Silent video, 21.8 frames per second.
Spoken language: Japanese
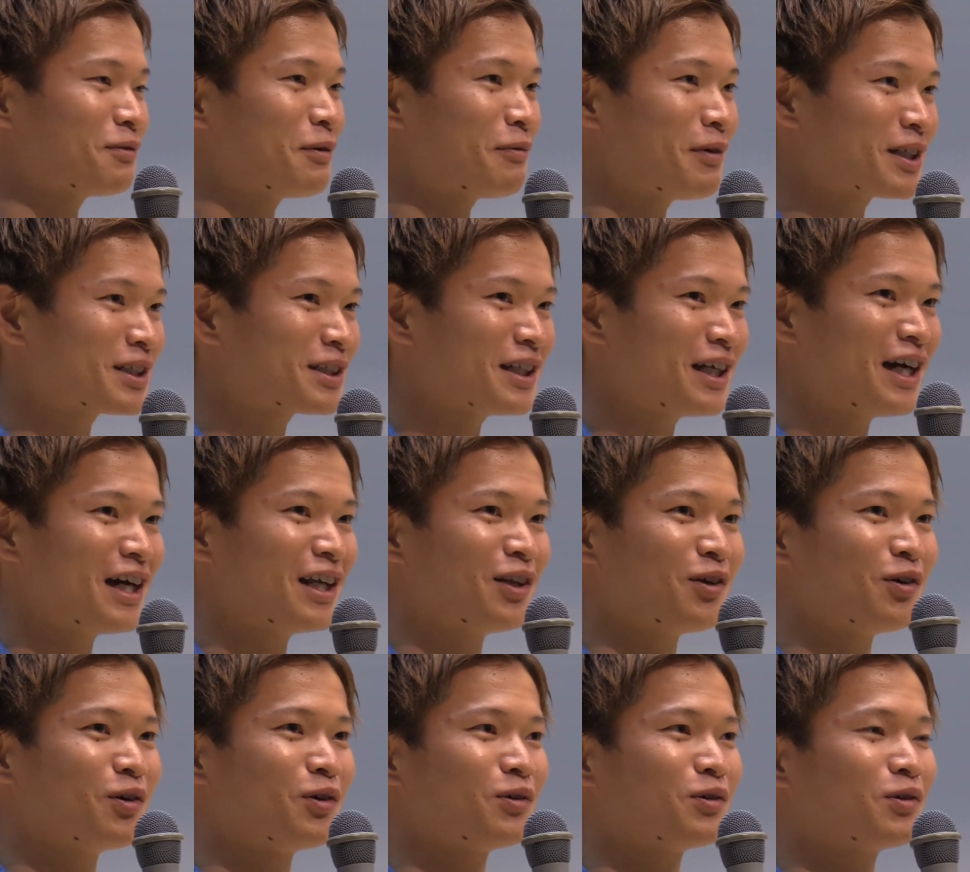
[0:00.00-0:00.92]
じ、い、めましてあ
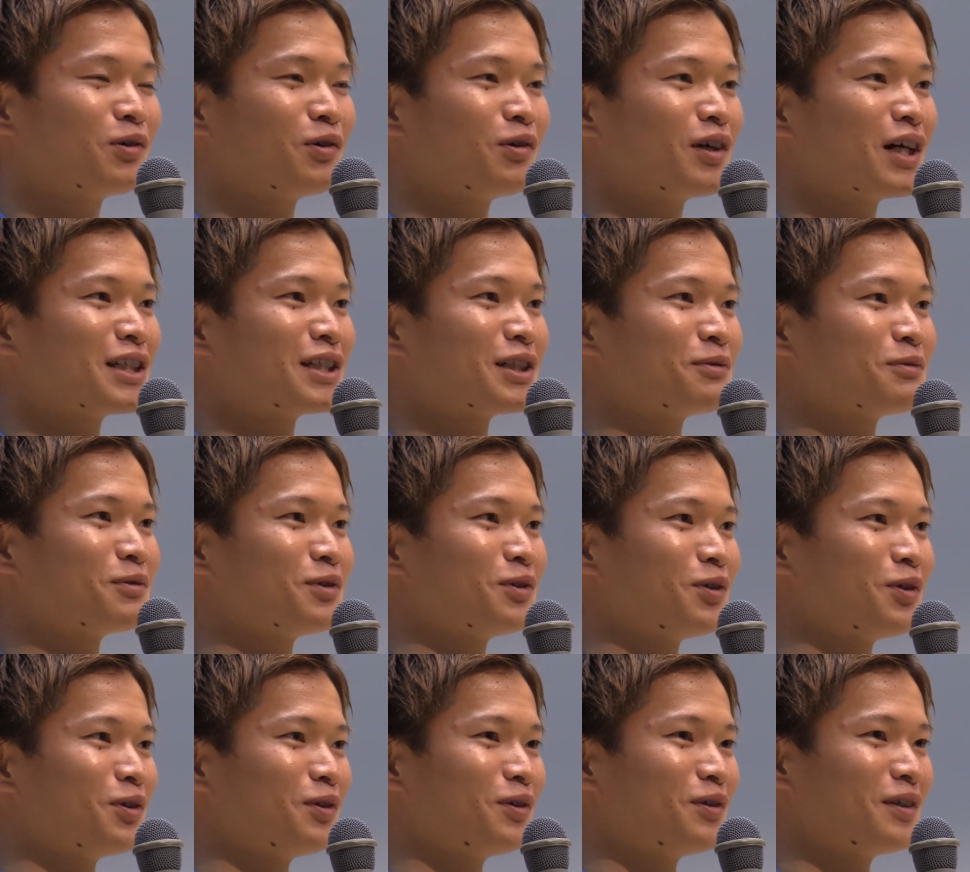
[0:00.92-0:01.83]
の福岡支部
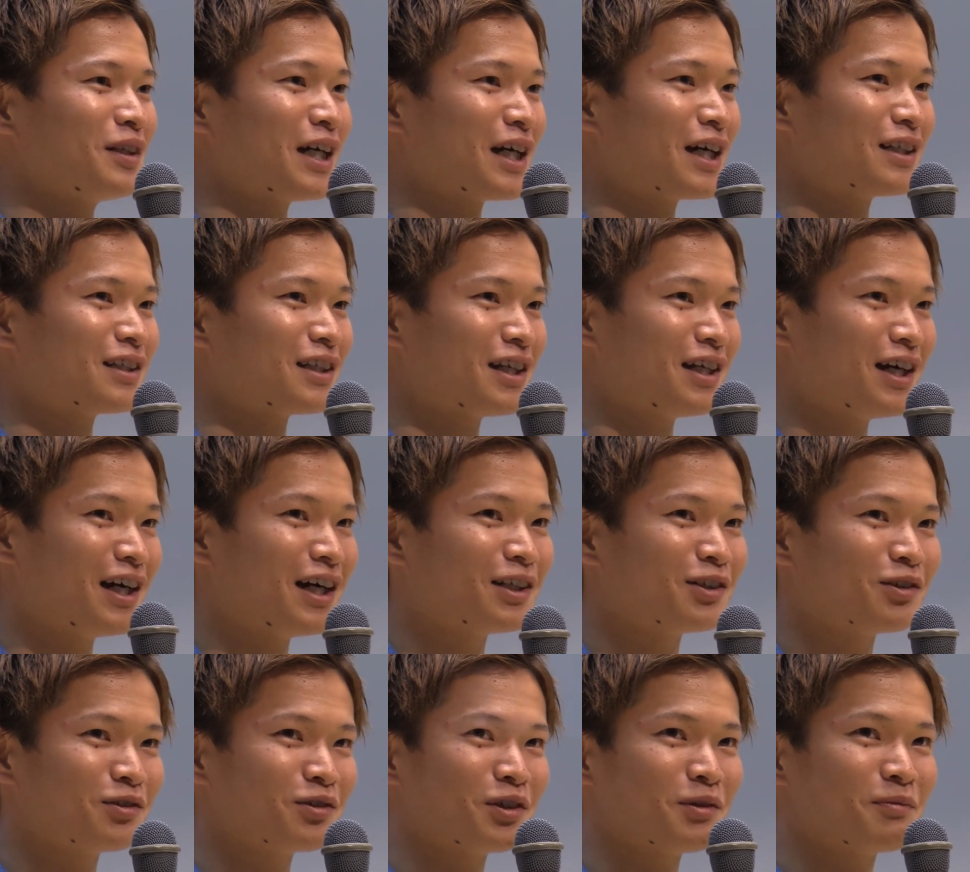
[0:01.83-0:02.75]
の中谷隼
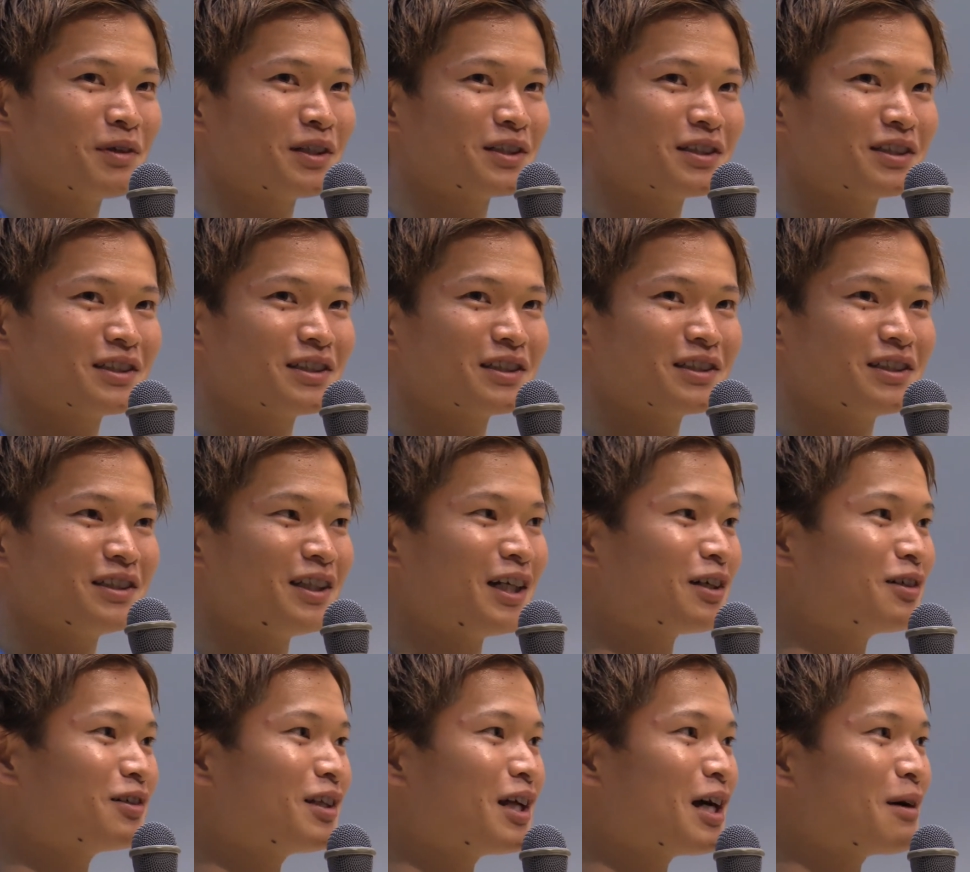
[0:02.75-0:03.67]
人と言います。
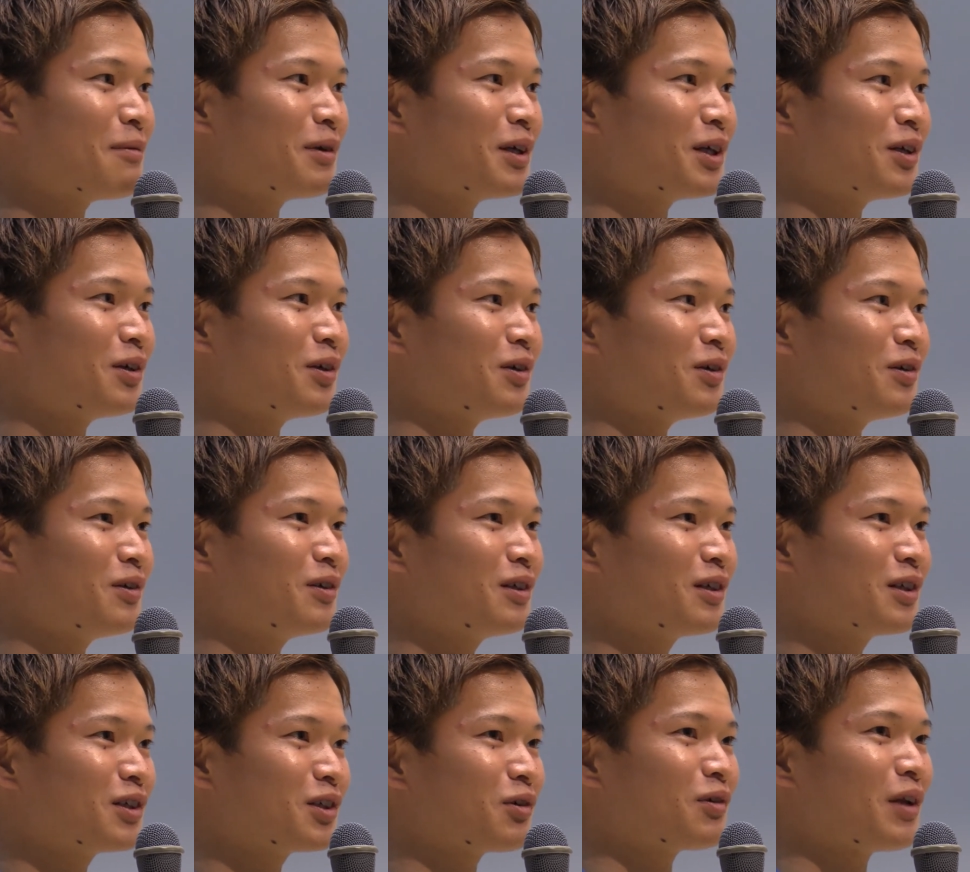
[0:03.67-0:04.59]
ヤングダービーを
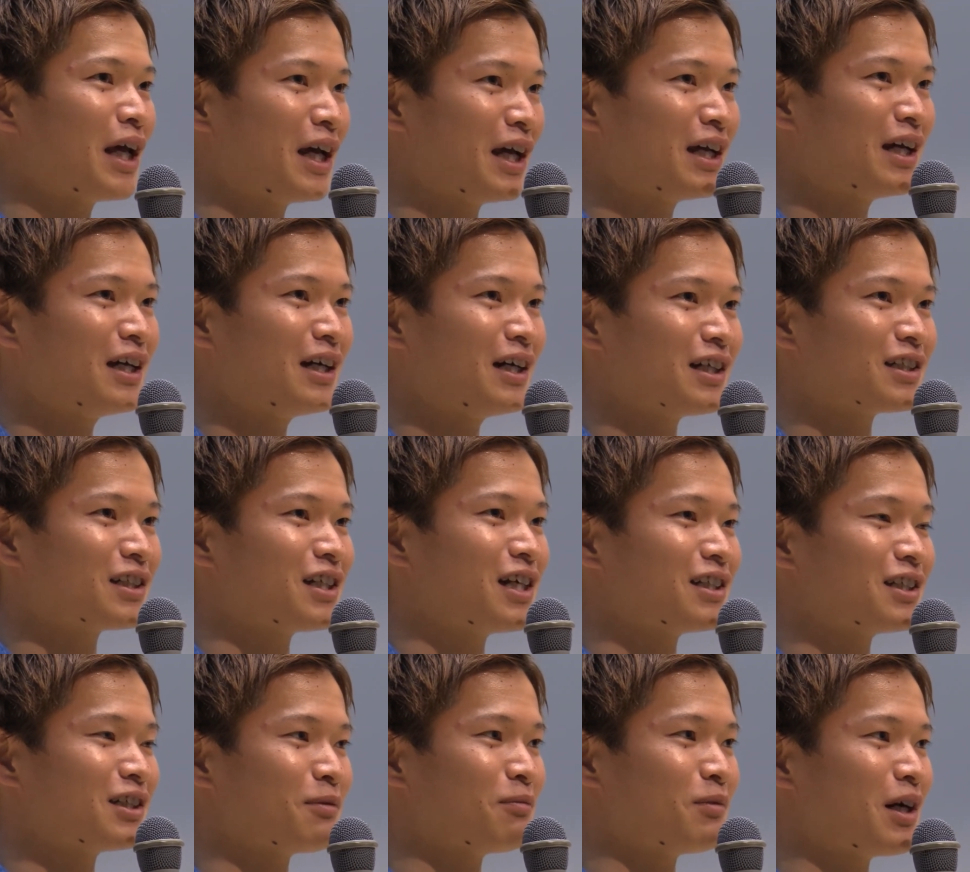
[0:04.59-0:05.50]
去年走
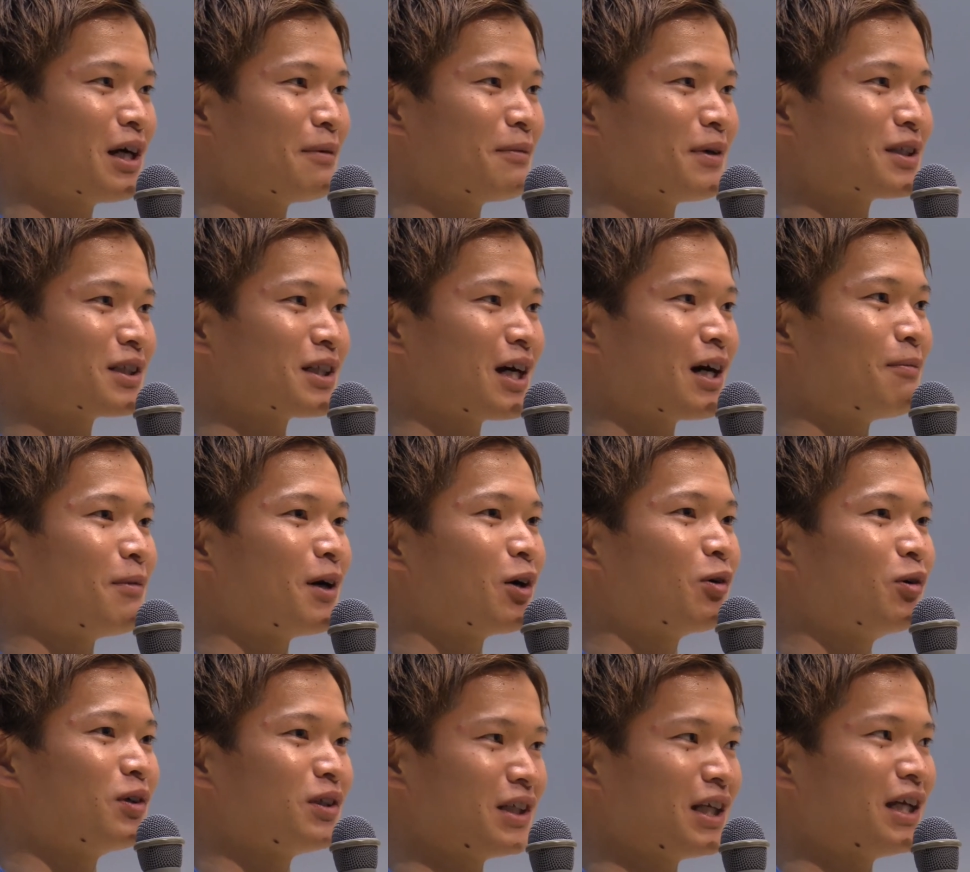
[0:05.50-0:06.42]
らせてもらいました
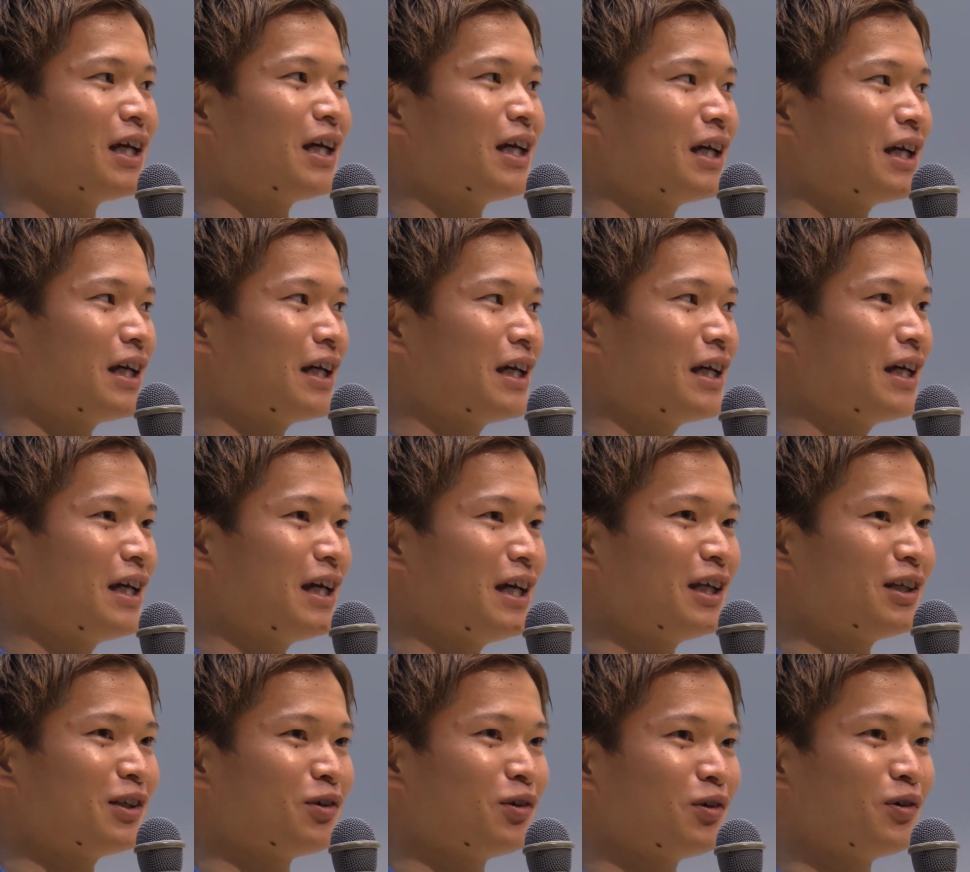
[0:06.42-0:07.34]
ガマゴーリで。
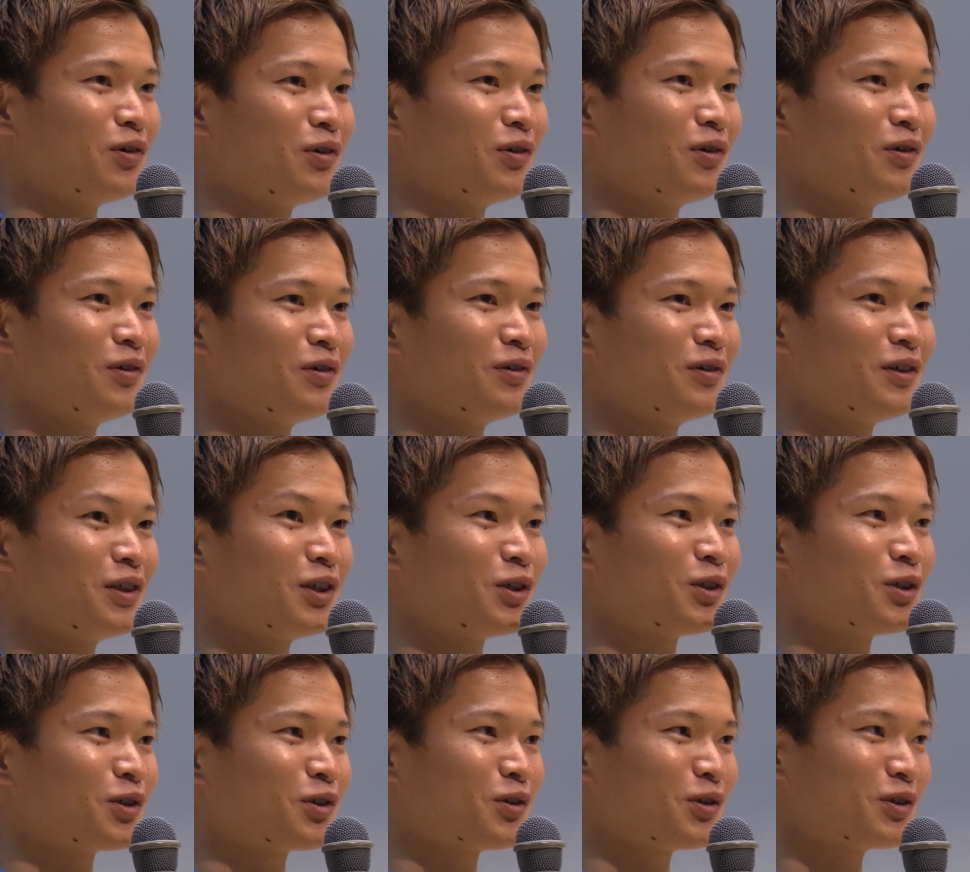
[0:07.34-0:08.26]
えっ、ー、と
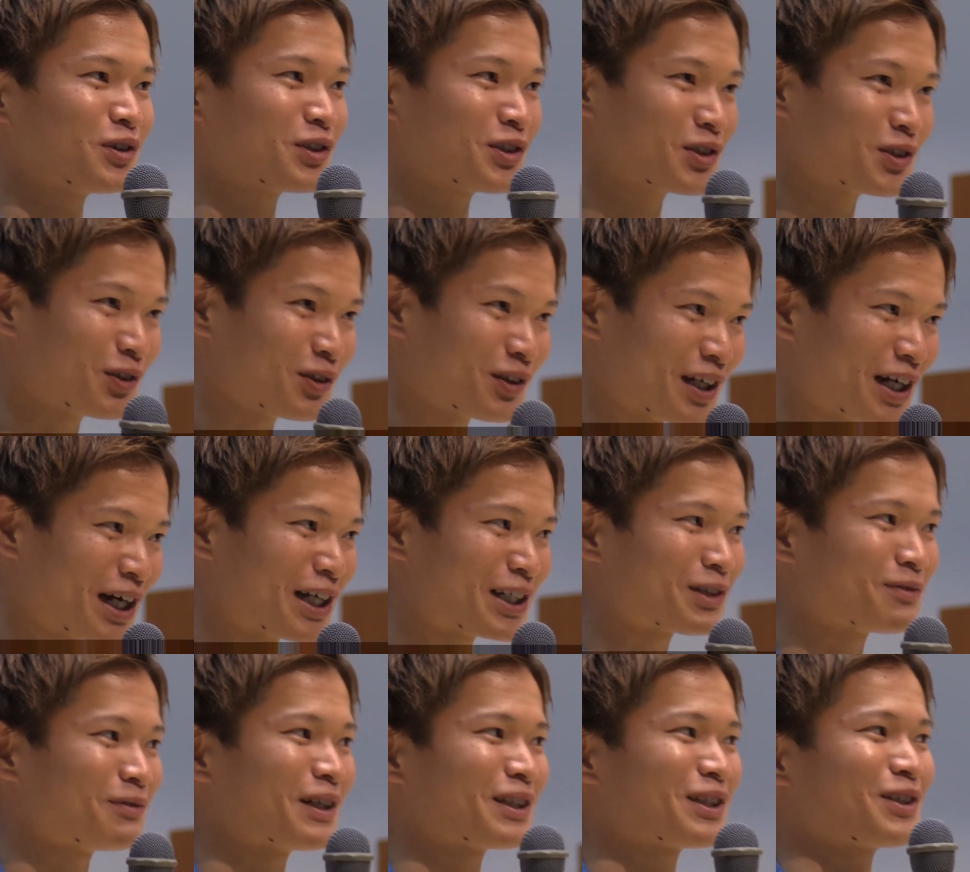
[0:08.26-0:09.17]
よろしくお願い
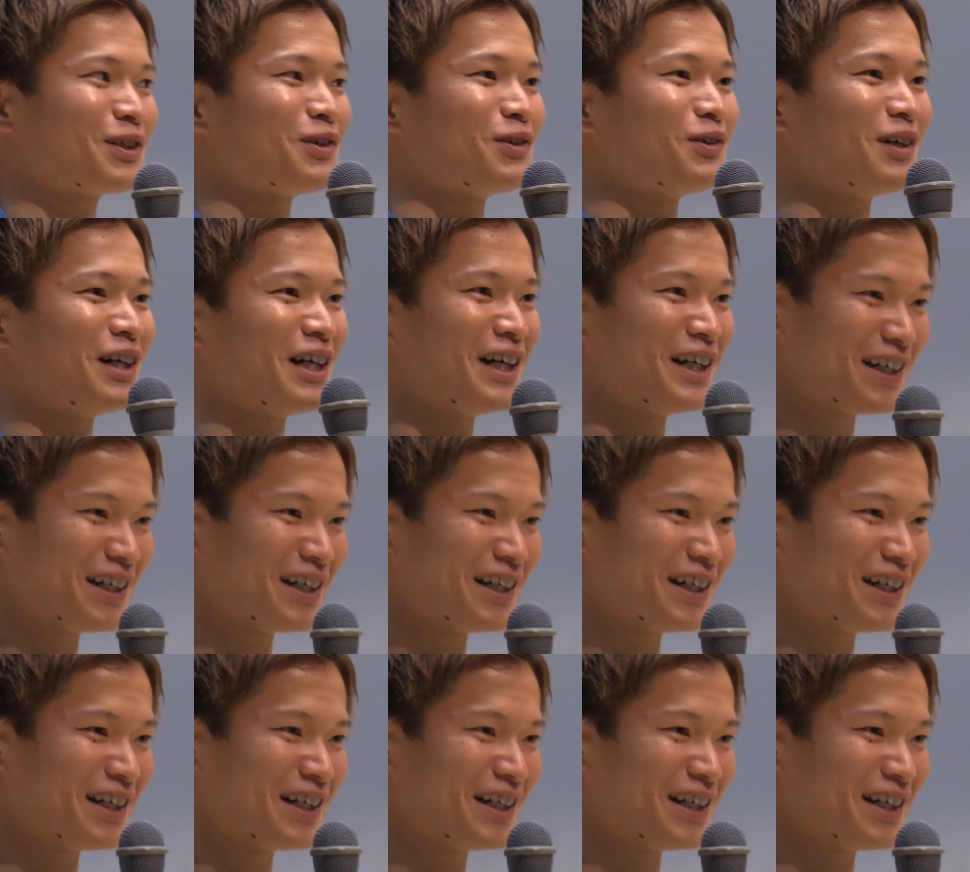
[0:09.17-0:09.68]
します今日は。